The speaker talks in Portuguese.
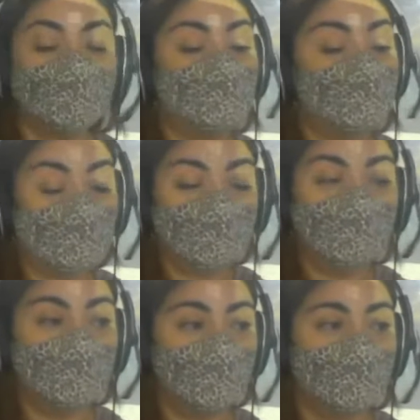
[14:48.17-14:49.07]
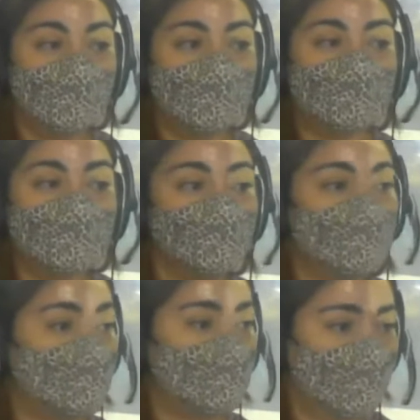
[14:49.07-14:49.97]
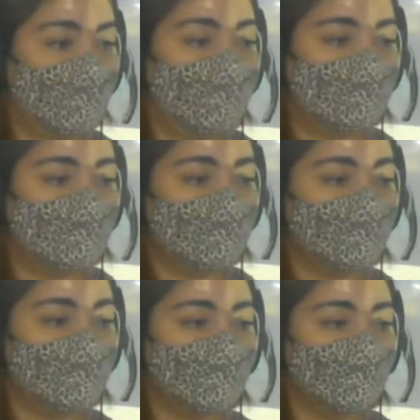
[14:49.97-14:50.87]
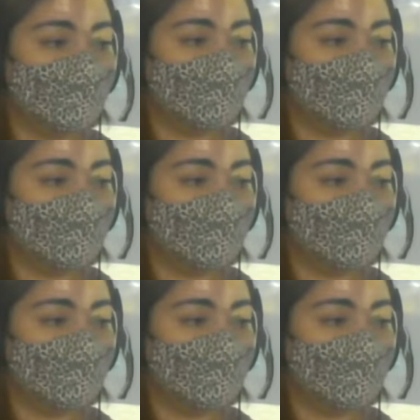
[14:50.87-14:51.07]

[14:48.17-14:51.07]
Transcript: né? é verdadeiro. Existe, no Piauí existe?